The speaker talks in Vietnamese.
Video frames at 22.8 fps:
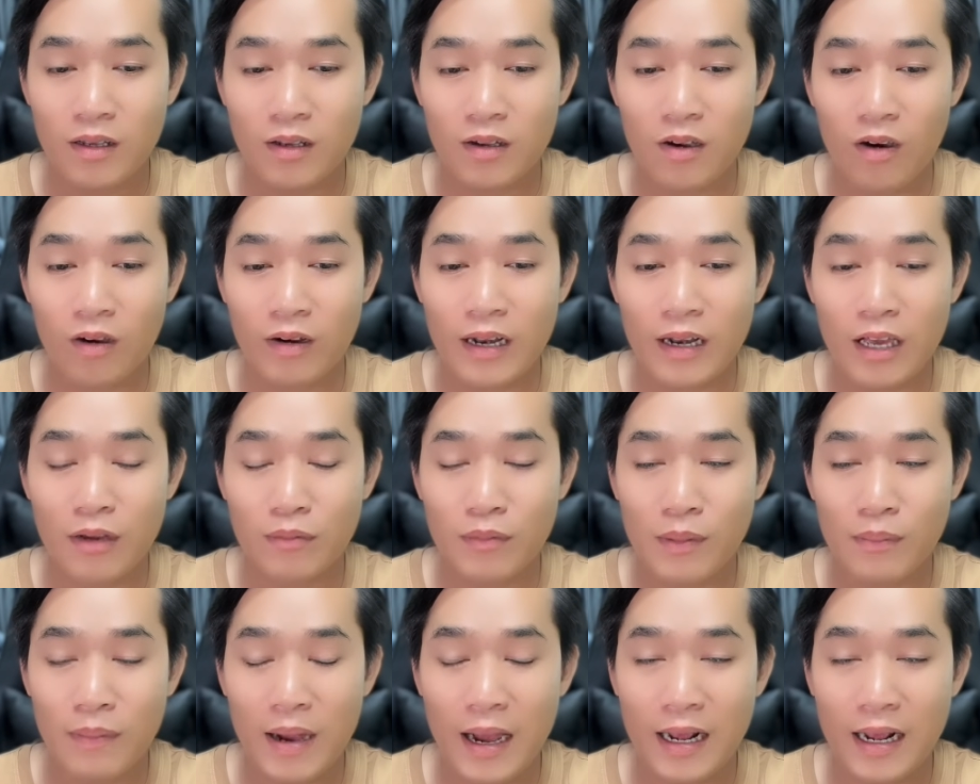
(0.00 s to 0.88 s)
còn nếu
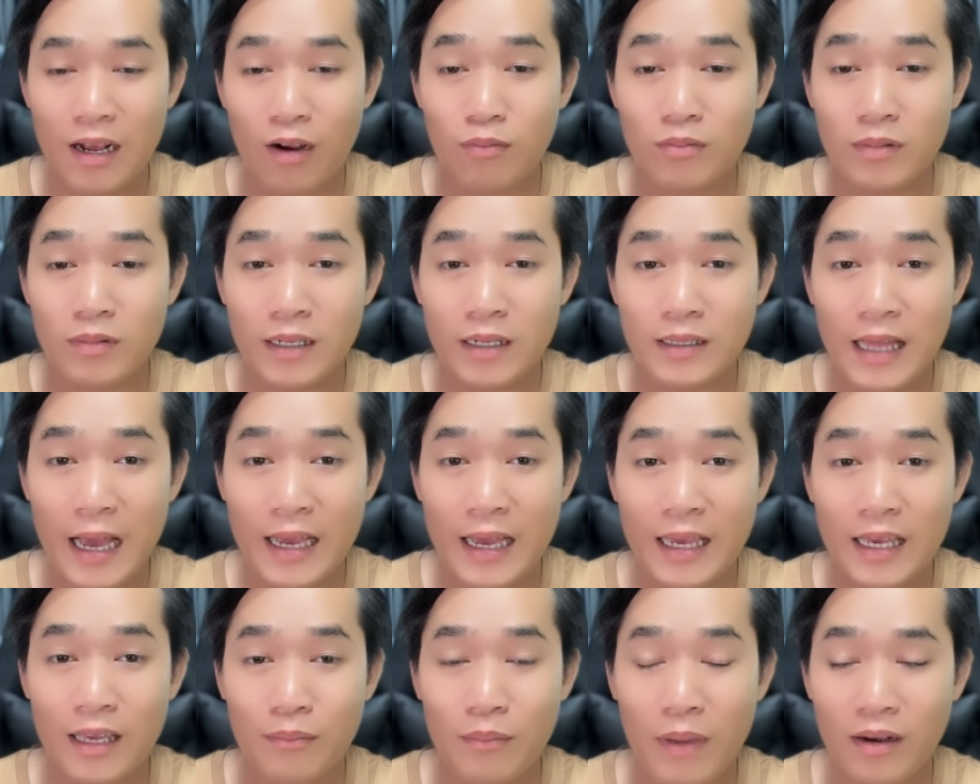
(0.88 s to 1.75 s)
mà bà không tự
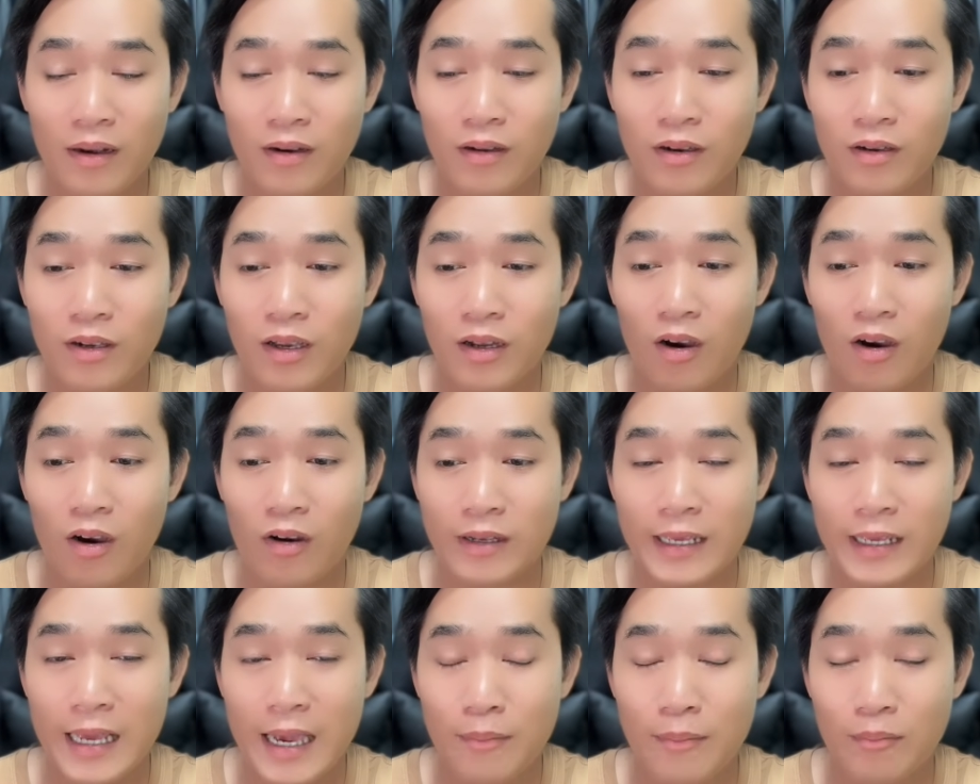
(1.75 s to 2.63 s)
tay thì bà đưa cái
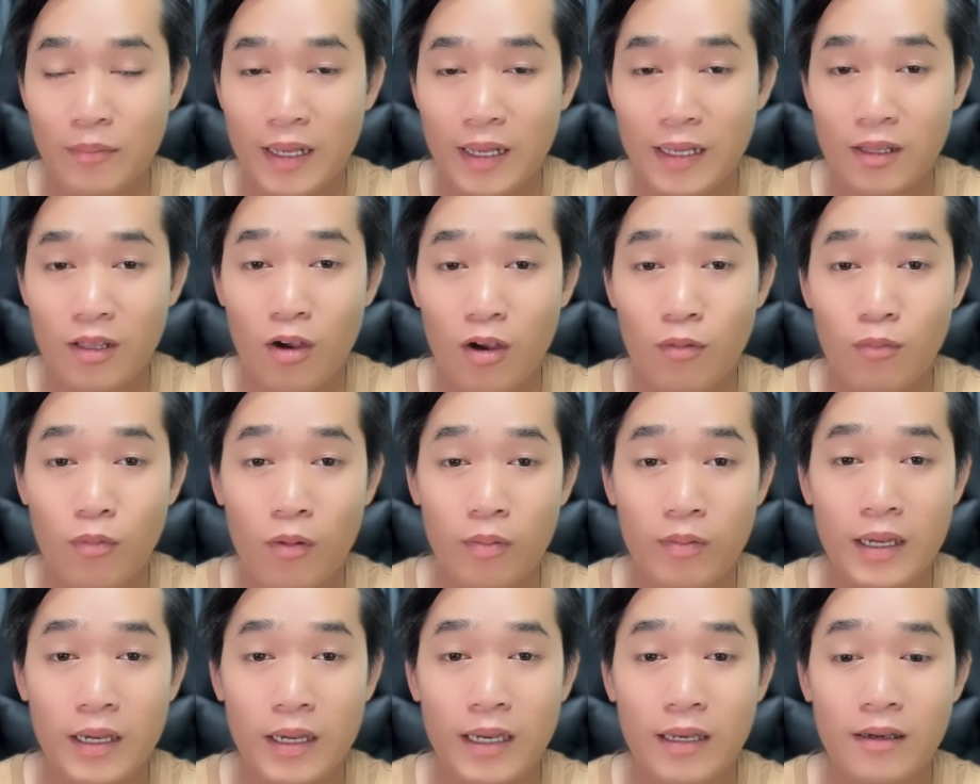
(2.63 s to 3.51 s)
đoạn ghi âm này cho
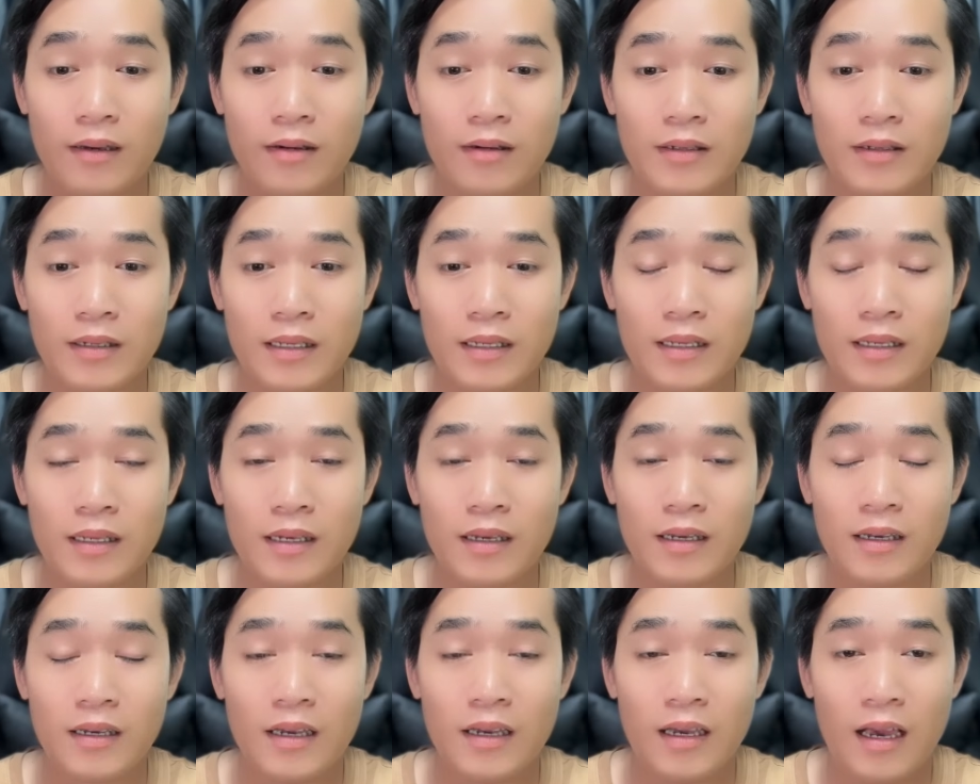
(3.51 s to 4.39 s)
một cái
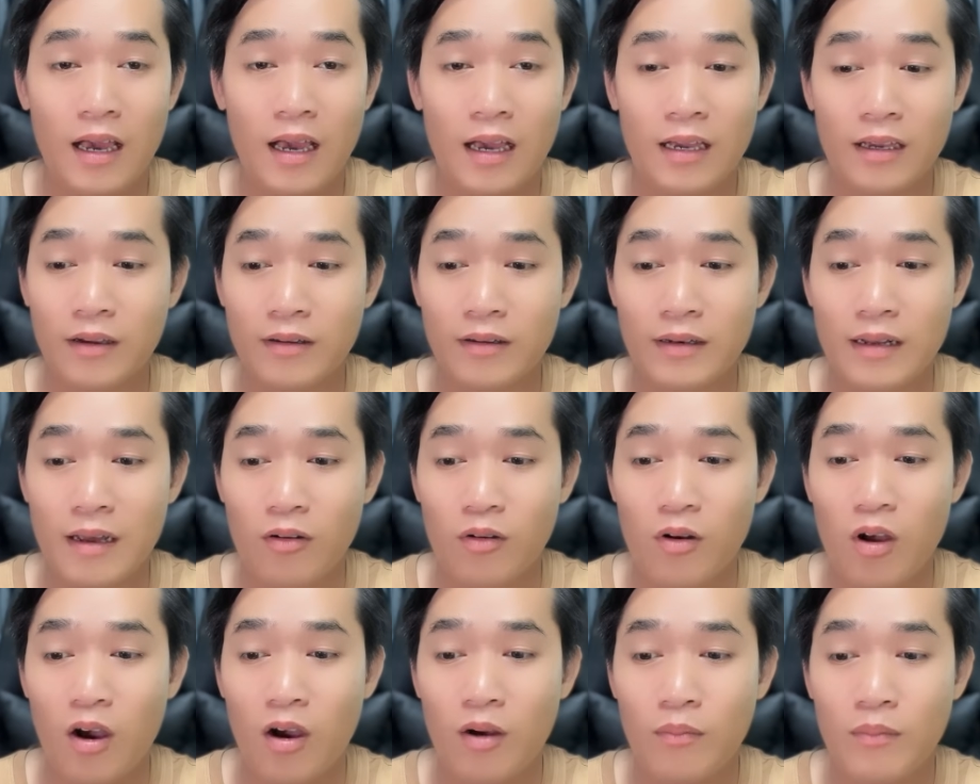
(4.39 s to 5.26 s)
người à, người
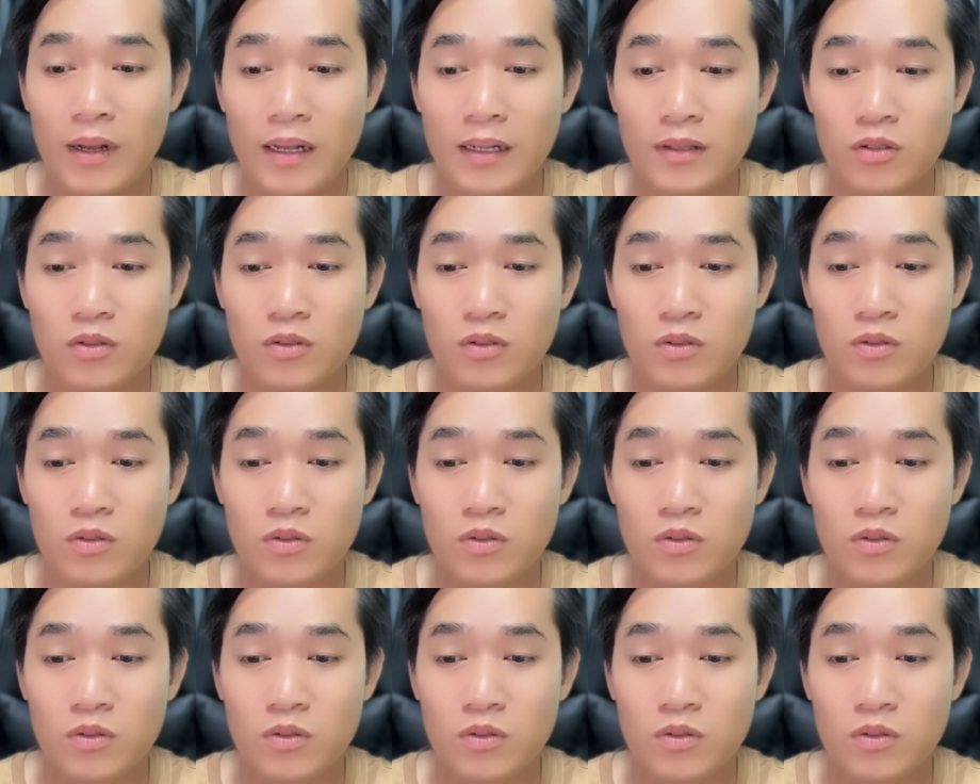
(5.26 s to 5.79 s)
nào đó mà